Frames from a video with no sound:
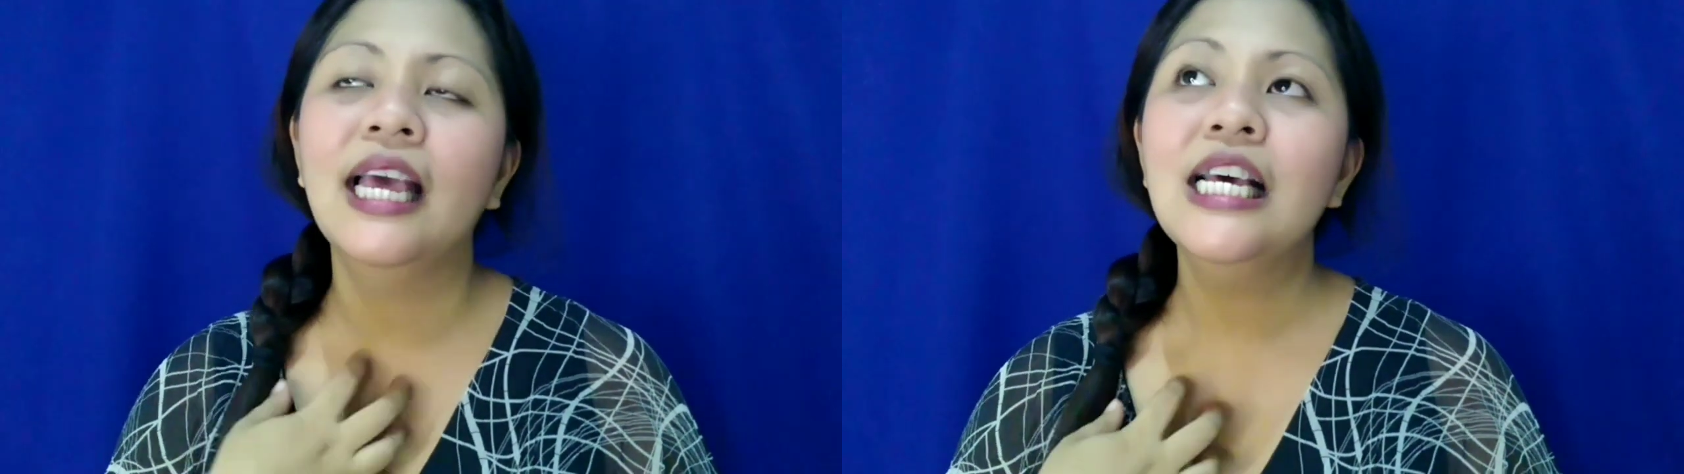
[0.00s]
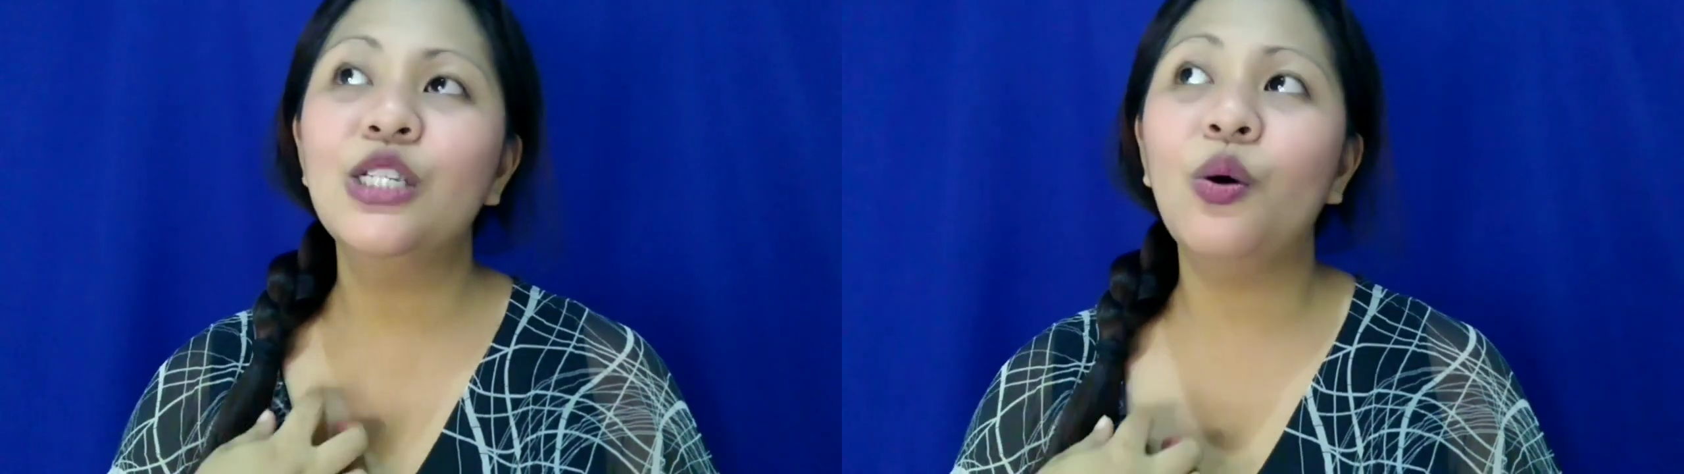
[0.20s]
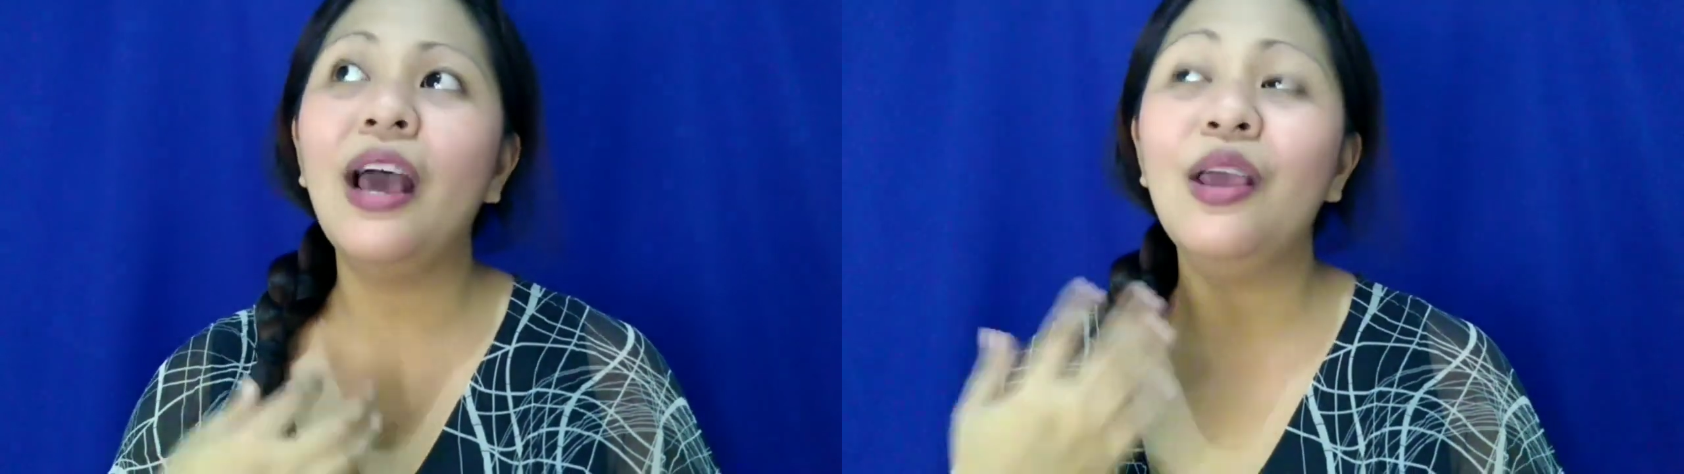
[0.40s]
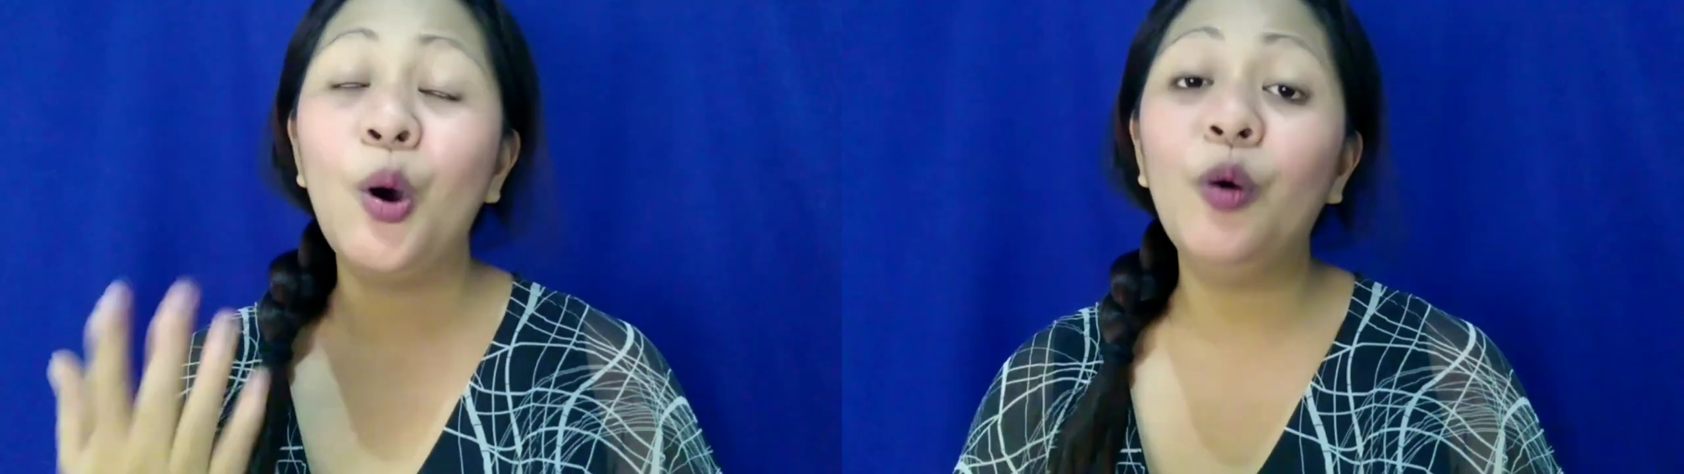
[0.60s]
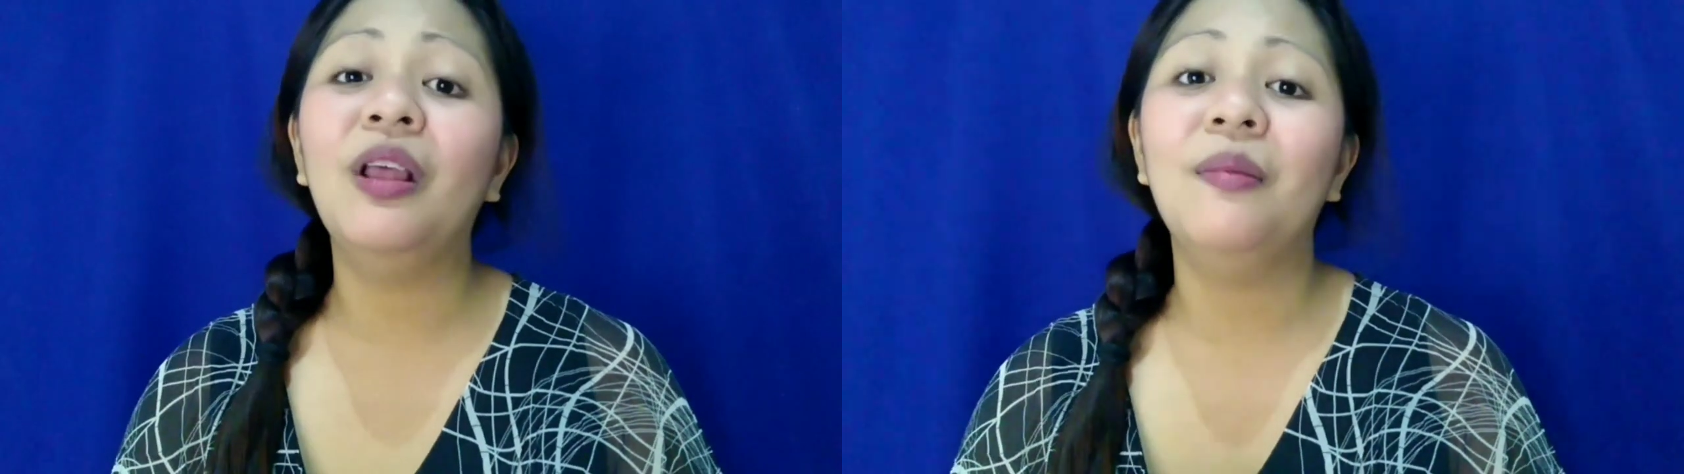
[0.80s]
So, I
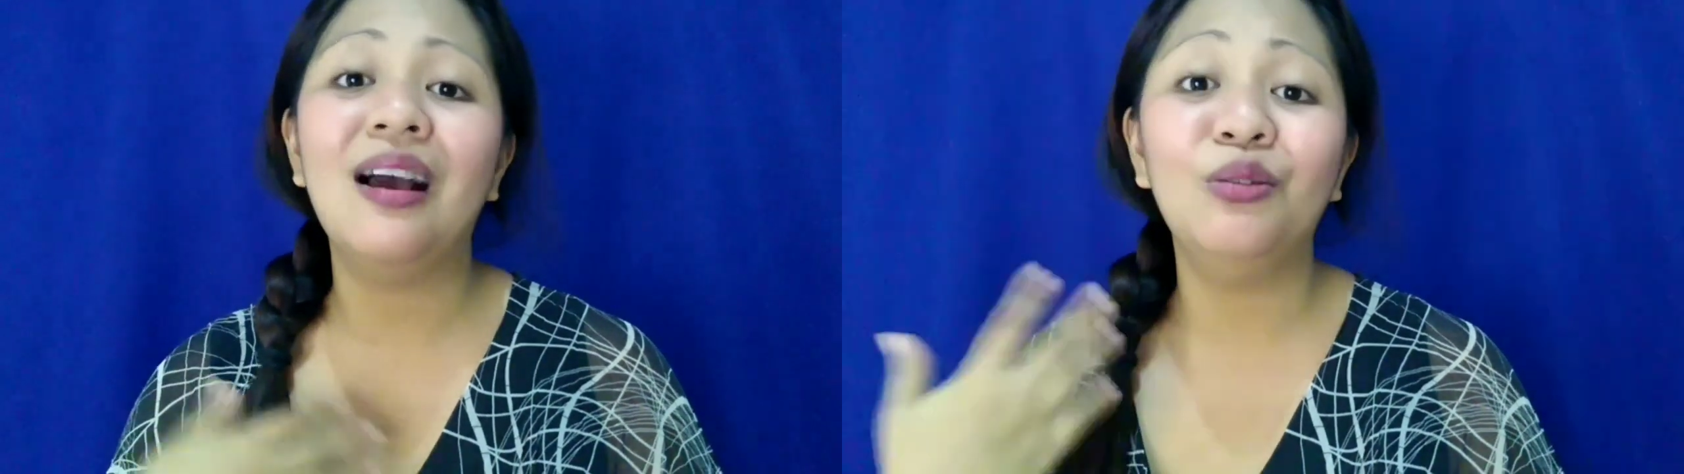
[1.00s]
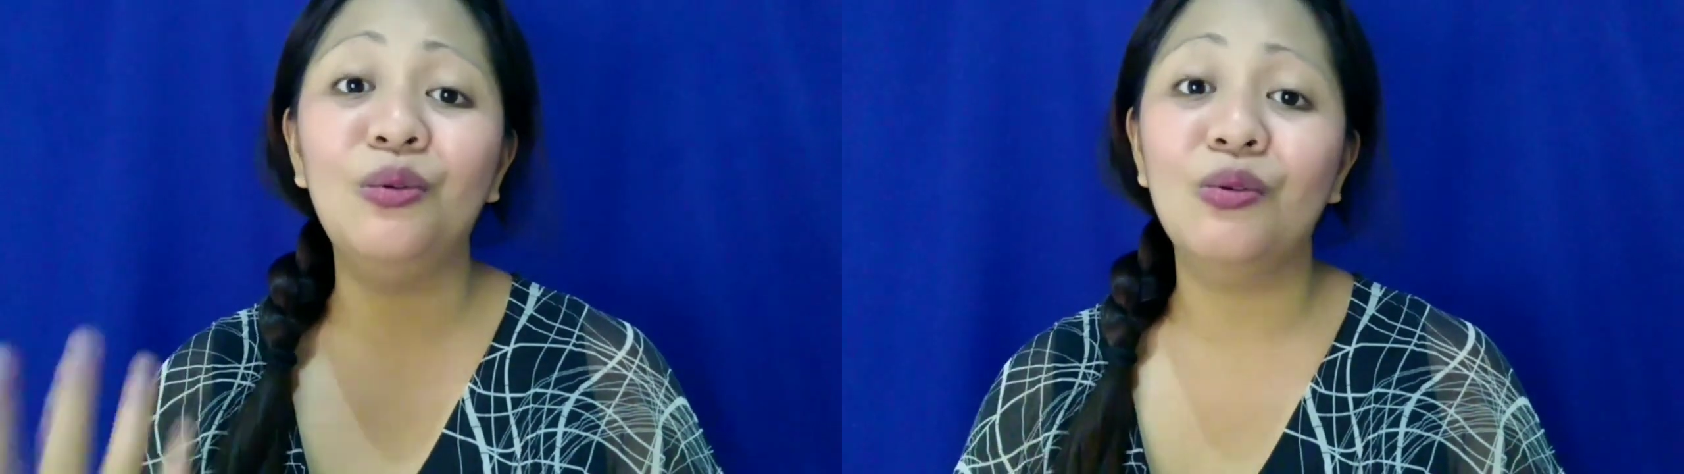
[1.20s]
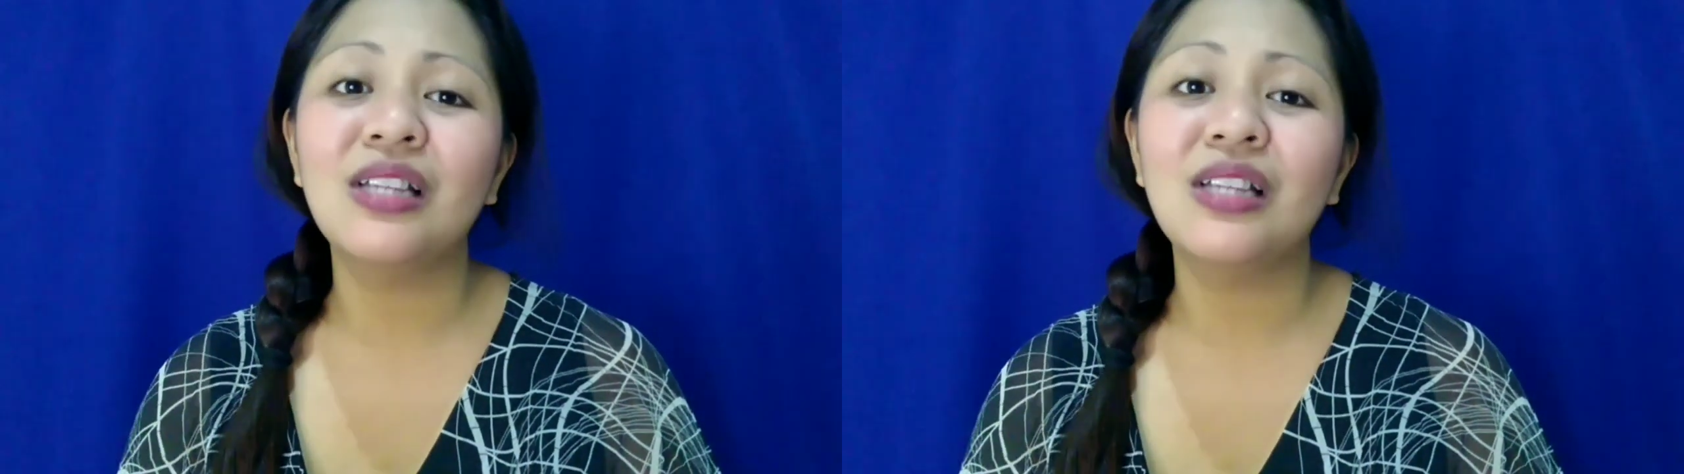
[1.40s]
hope na makatulong